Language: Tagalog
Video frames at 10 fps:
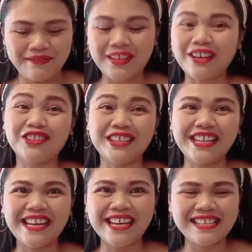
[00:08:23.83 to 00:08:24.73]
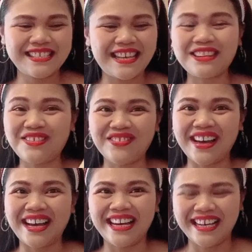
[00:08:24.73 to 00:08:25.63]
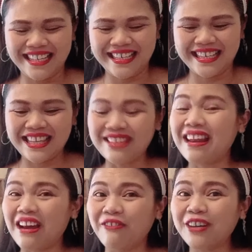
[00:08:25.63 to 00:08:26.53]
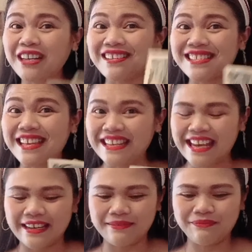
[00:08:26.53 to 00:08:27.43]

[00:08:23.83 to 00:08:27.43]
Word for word: ng drinks at iba. Ito lang, 4,000 yen.